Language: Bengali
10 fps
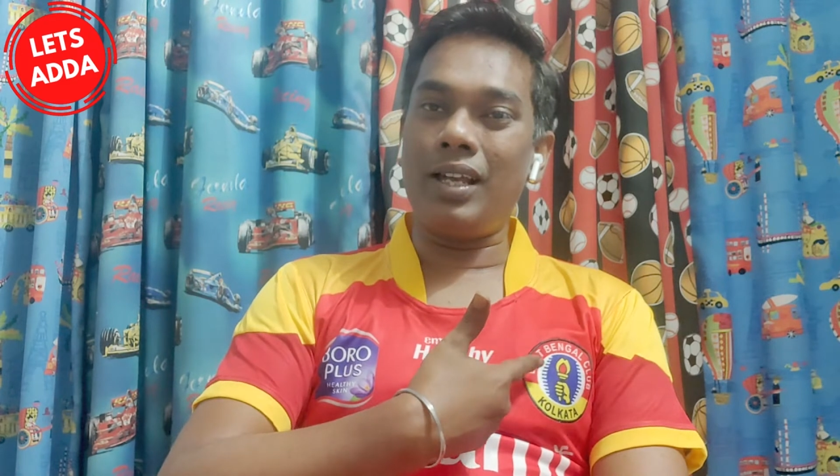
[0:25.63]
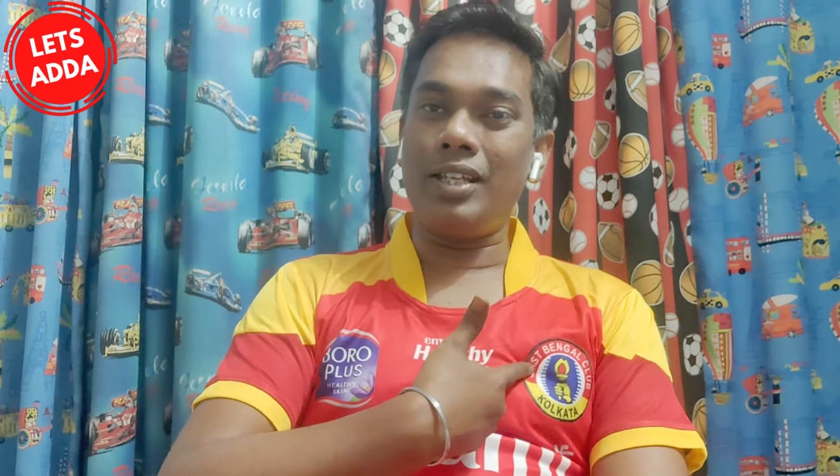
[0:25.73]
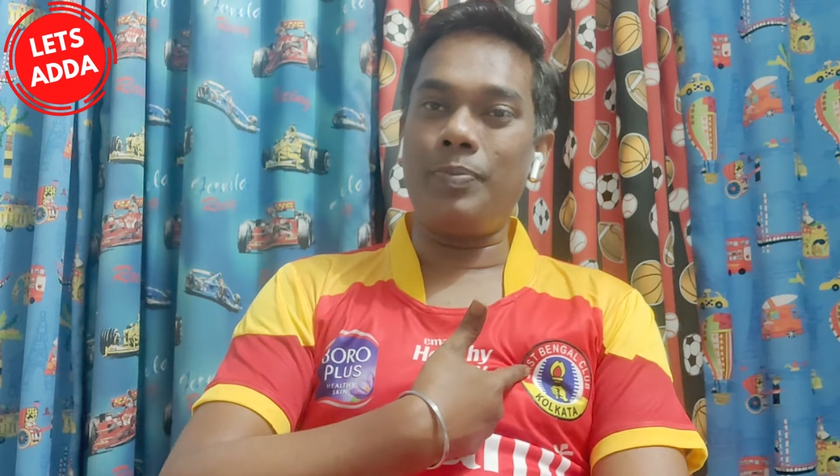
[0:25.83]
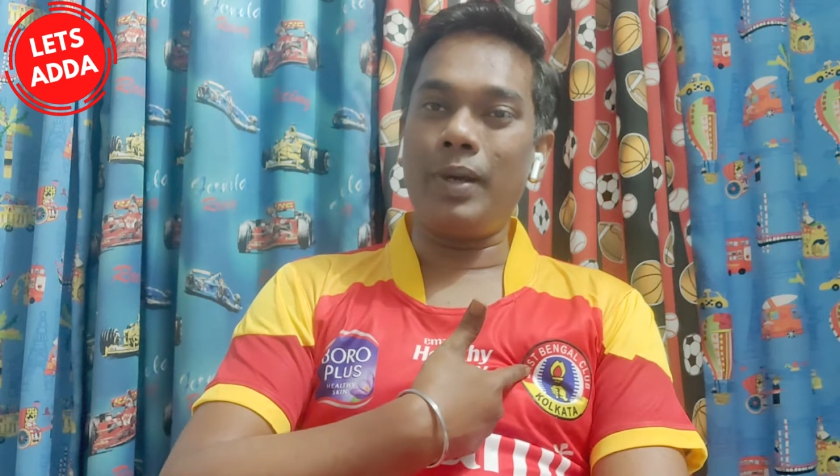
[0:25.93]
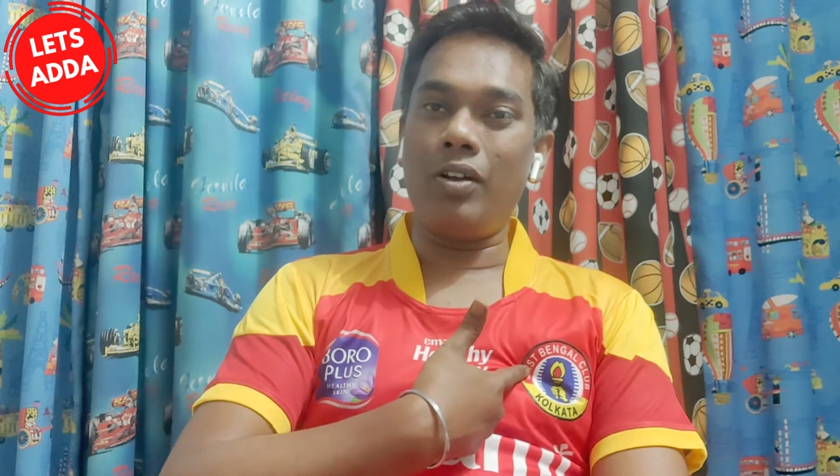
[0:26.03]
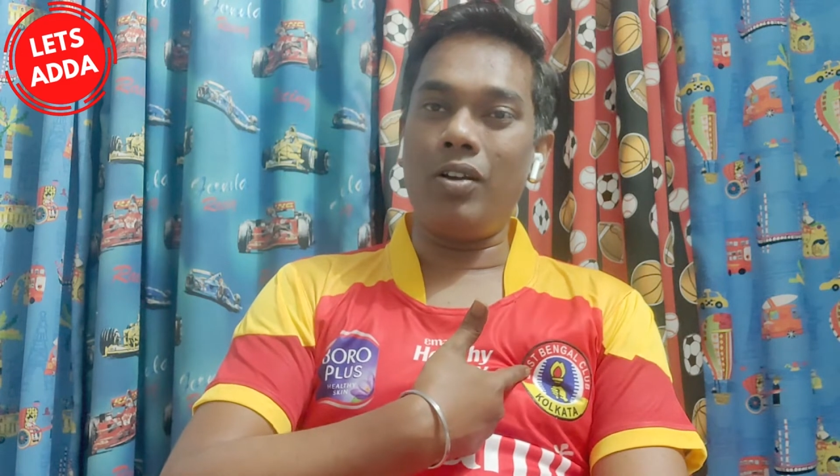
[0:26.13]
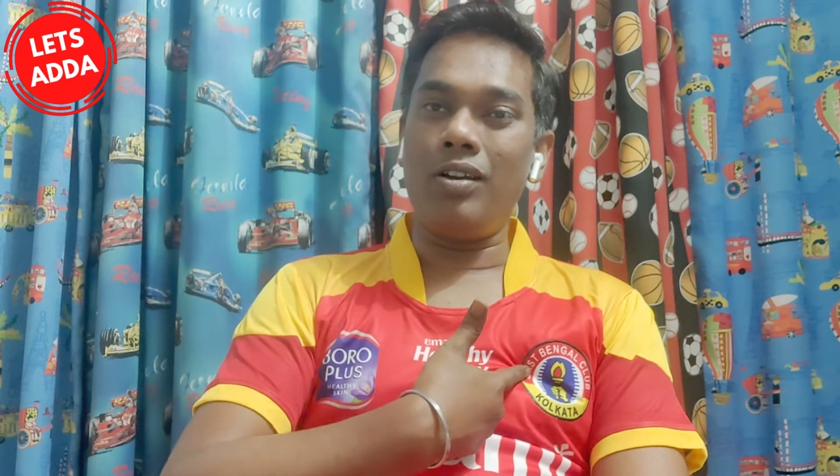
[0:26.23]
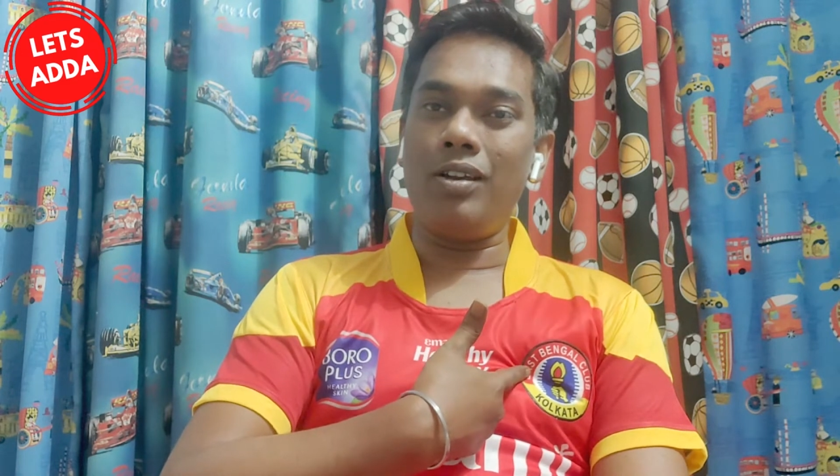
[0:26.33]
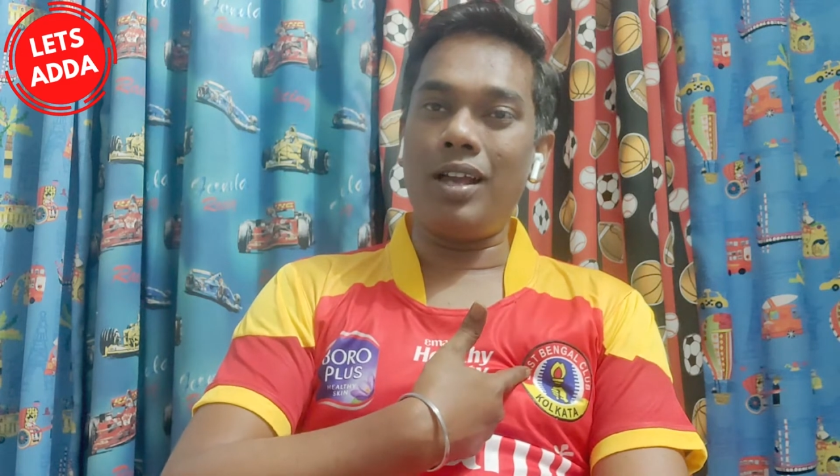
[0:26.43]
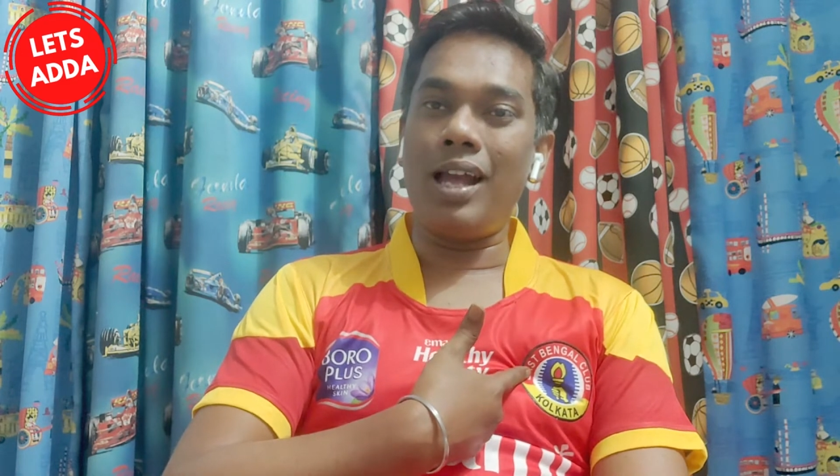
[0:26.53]
ইস্ট বেঙ্গল
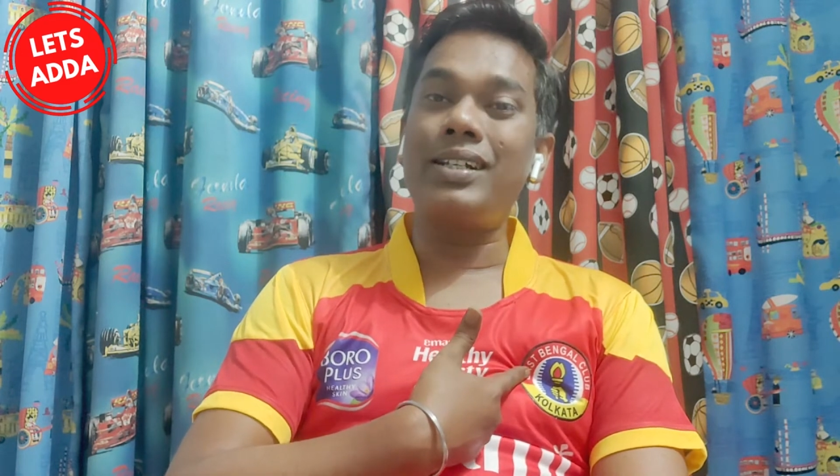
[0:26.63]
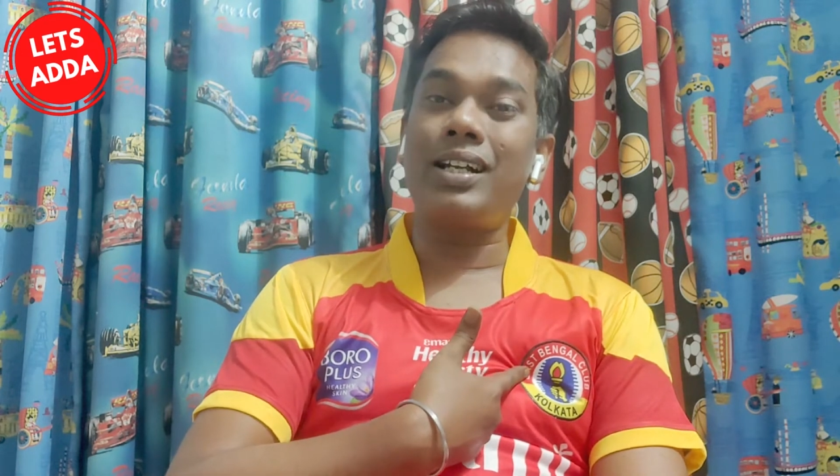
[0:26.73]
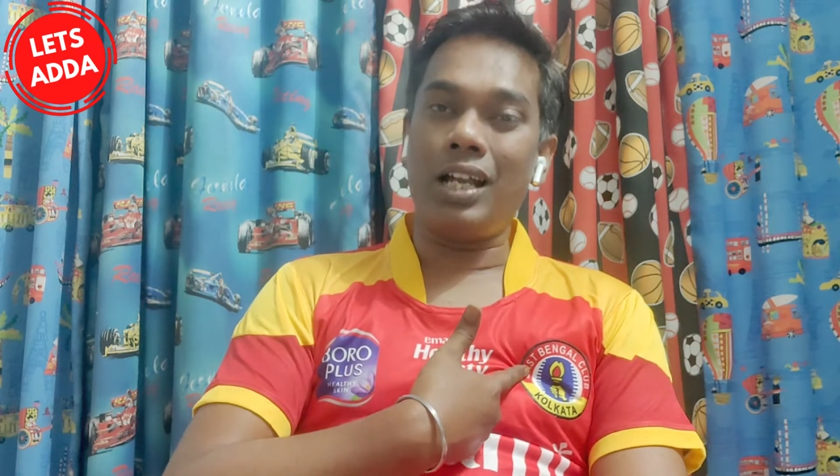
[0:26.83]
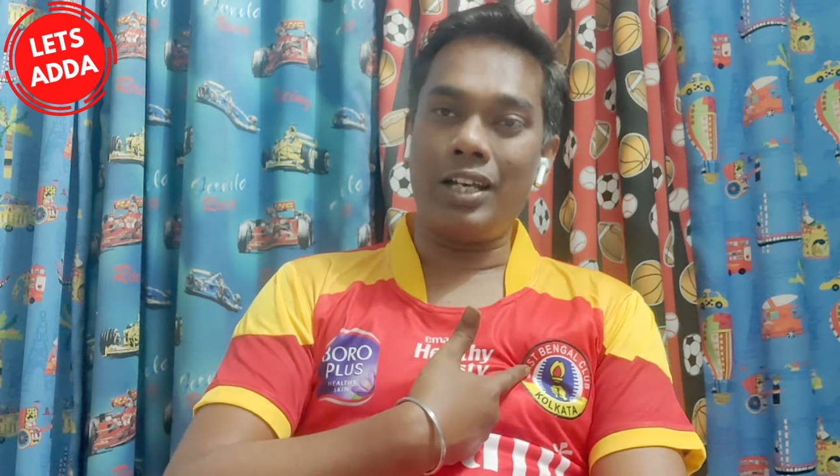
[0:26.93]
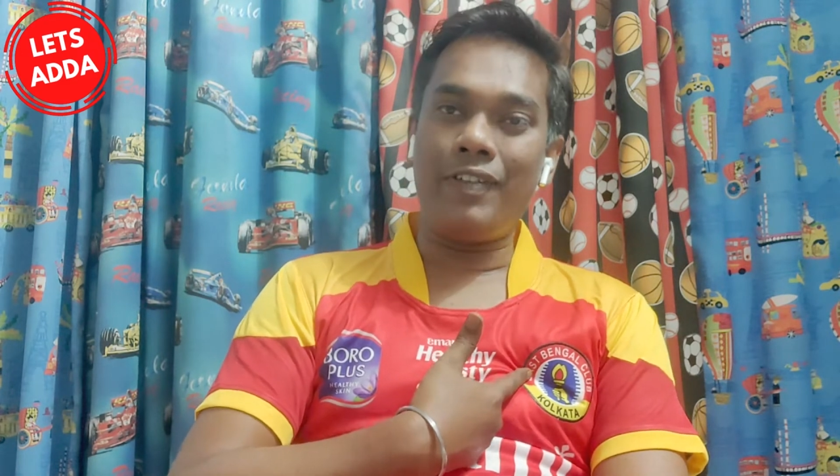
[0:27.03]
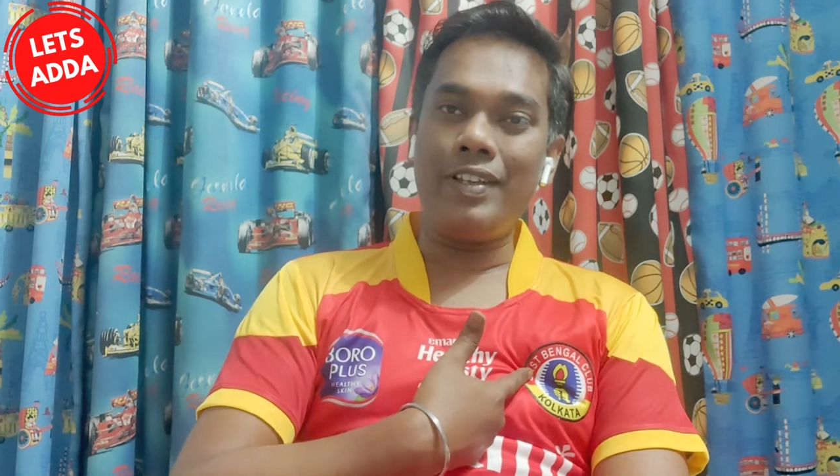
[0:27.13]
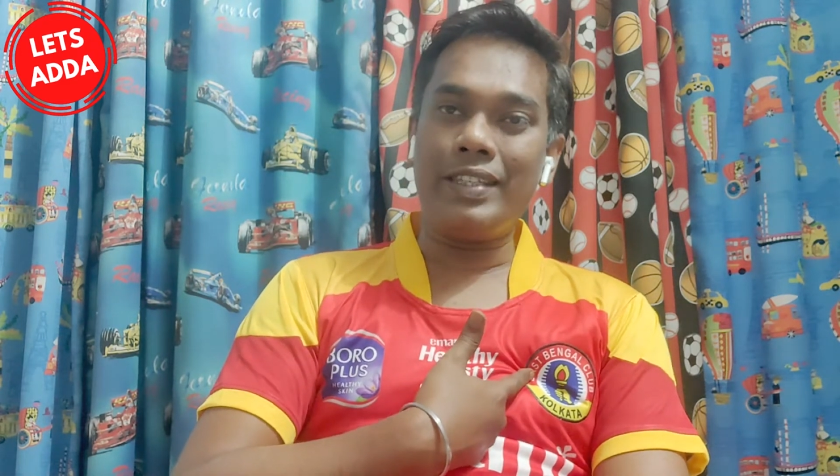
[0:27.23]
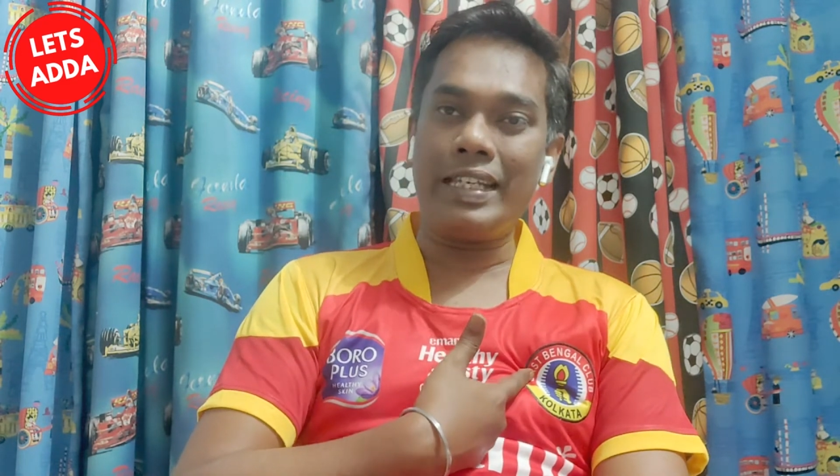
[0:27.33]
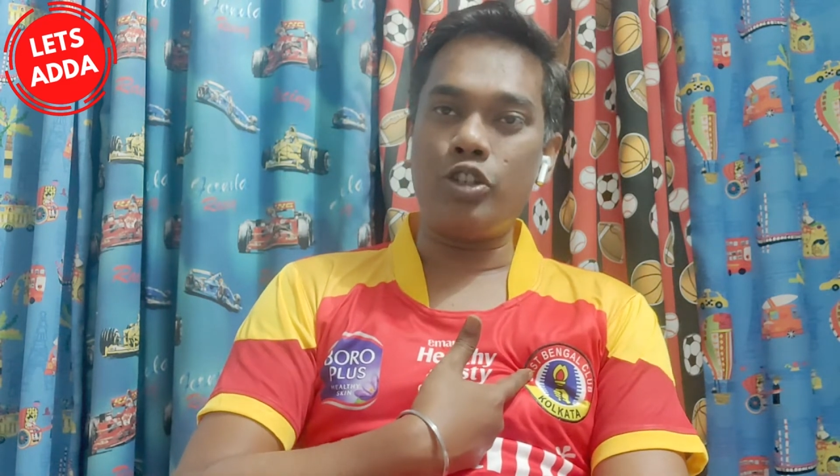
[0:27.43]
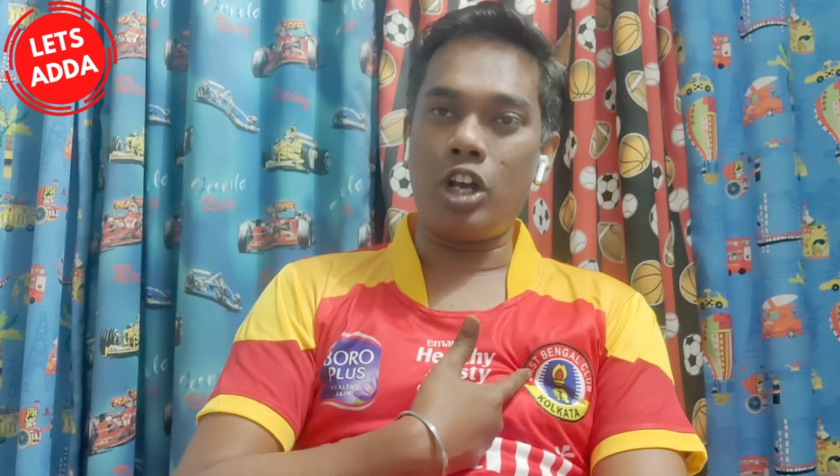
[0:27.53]
একটা
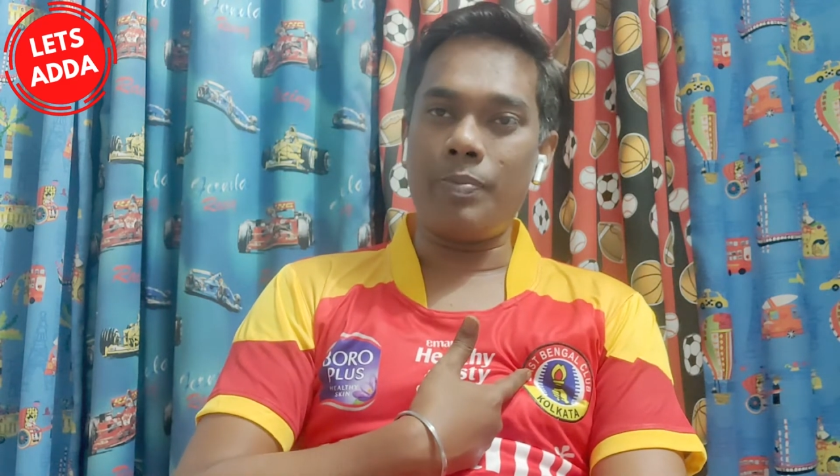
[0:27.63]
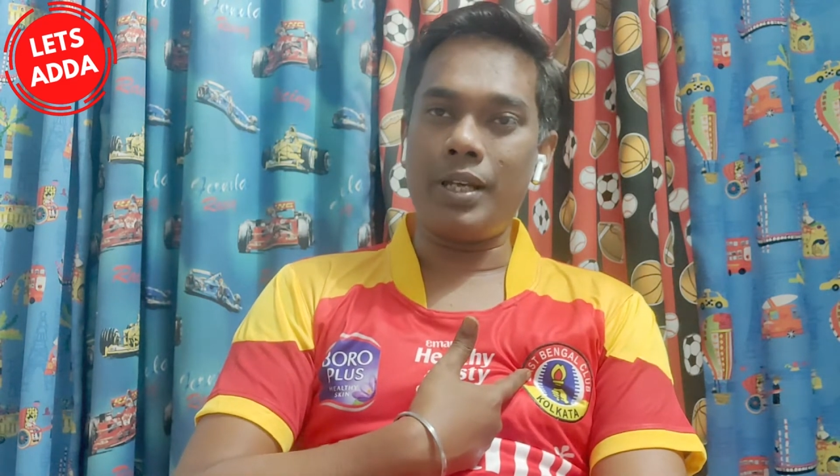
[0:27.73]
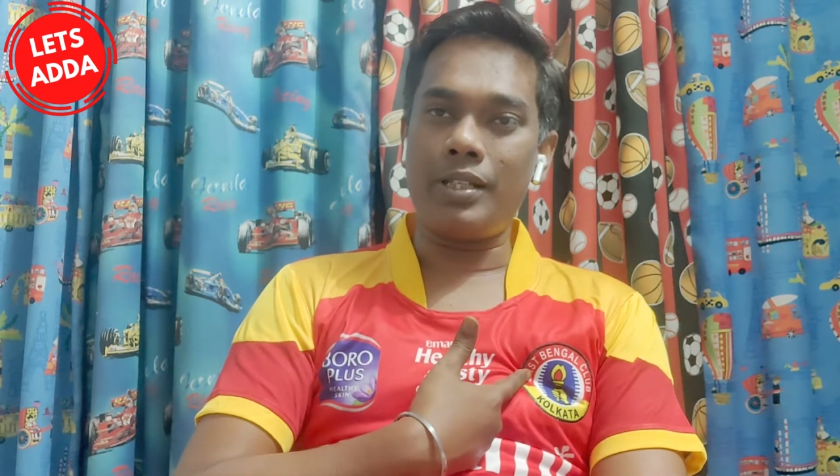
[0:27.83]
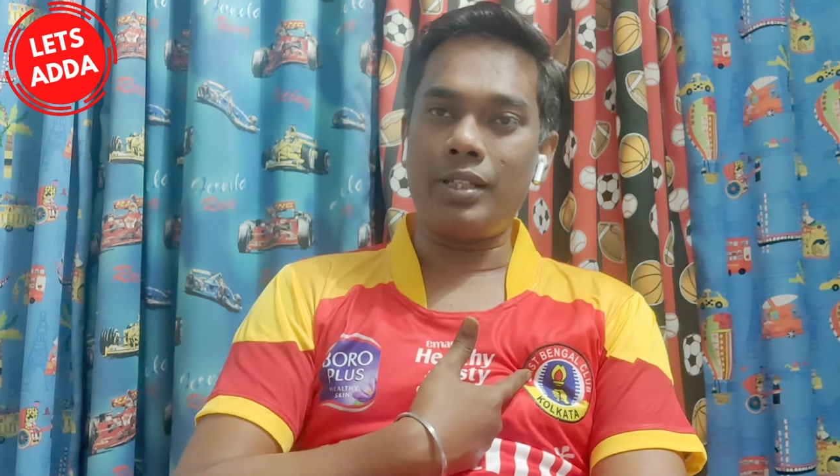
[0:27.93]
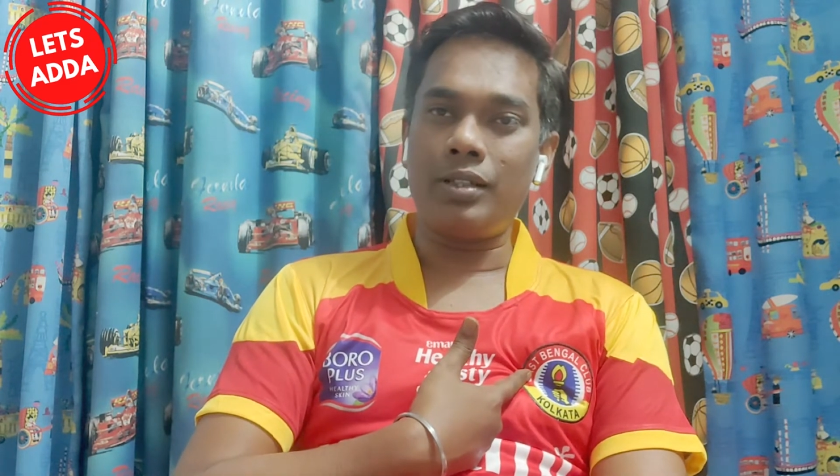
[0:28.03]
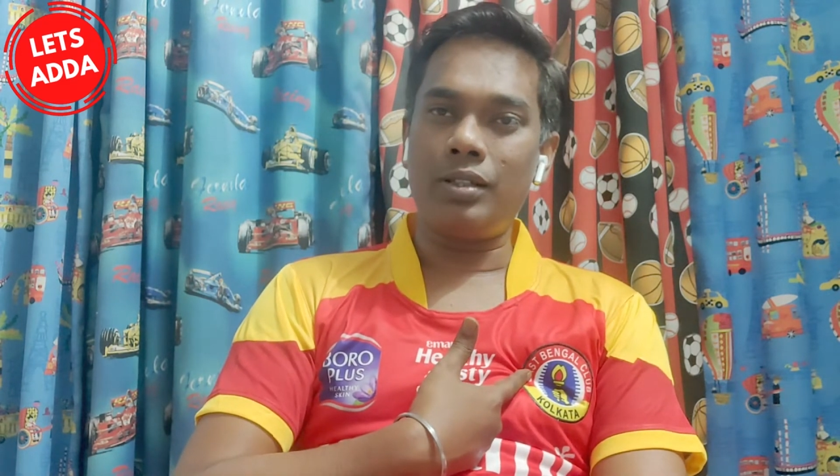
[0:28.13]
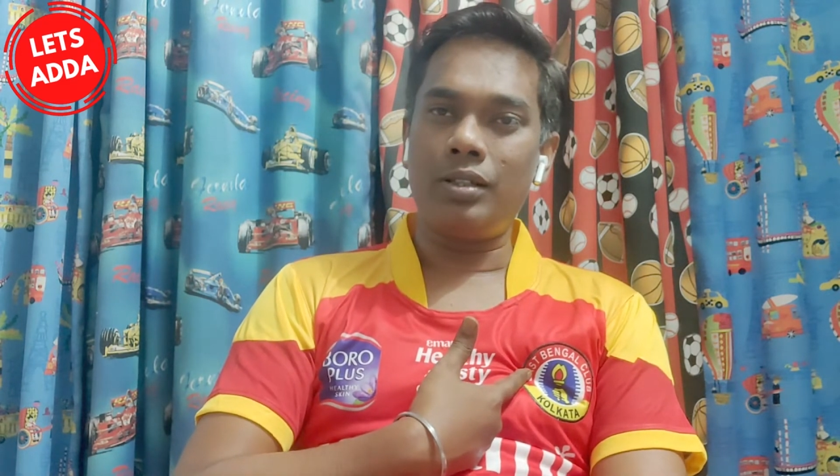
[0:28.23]
কনভিনসিং জয় পেয়েছে